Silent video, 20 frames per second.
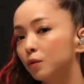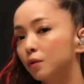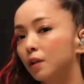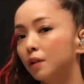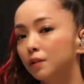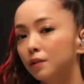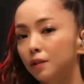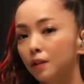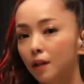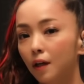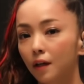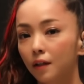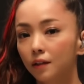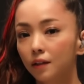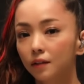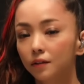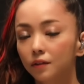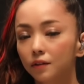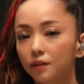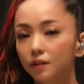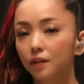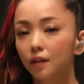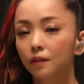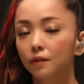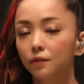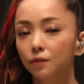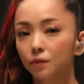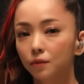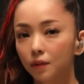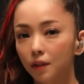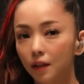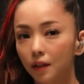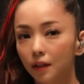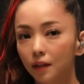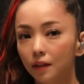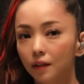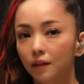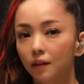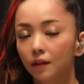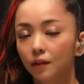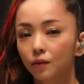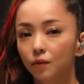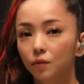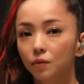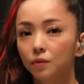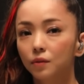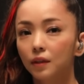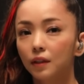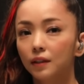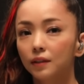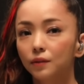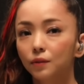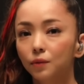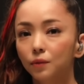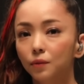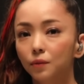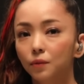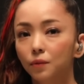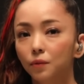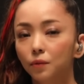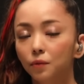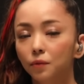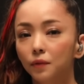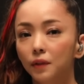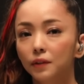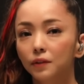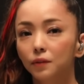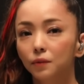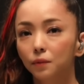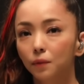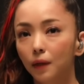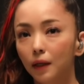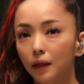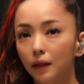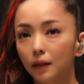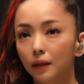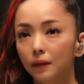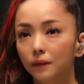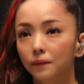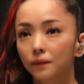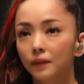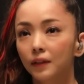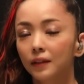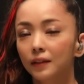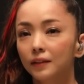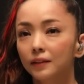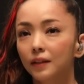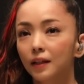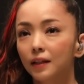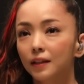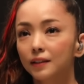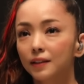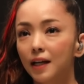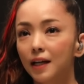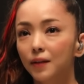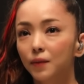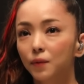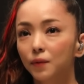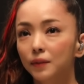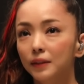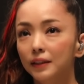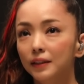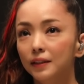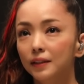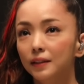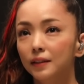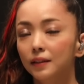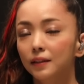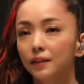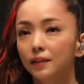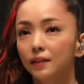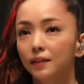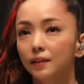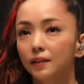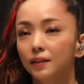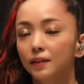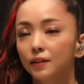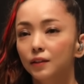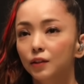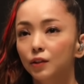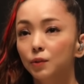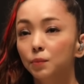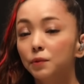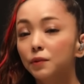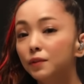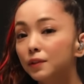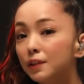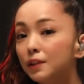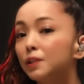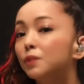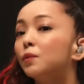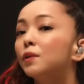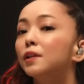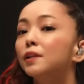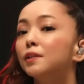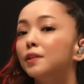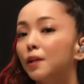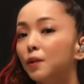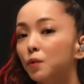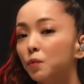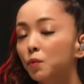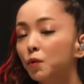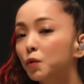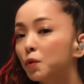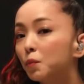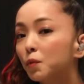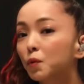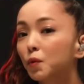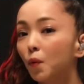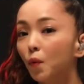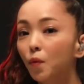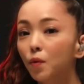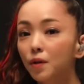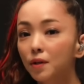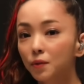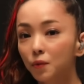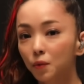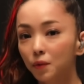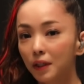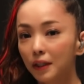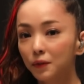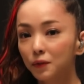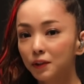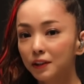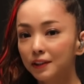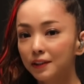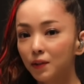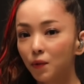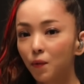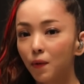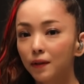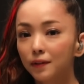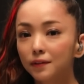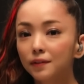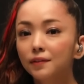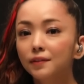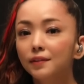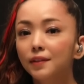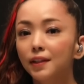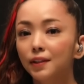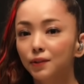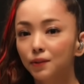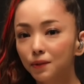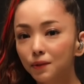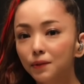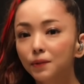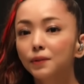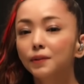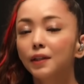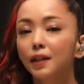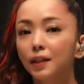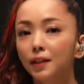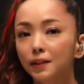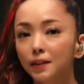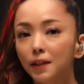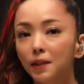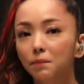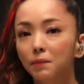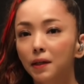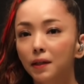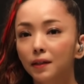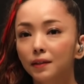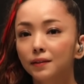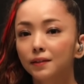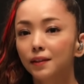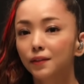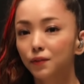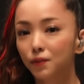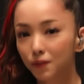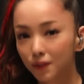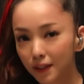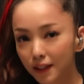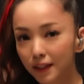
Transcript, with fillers: 6月に完結しているので今回のこのフェスはなんか最後に自分自身はですけどもっともっと音楽を楽しんで終わるっていうなんかテーマがあったの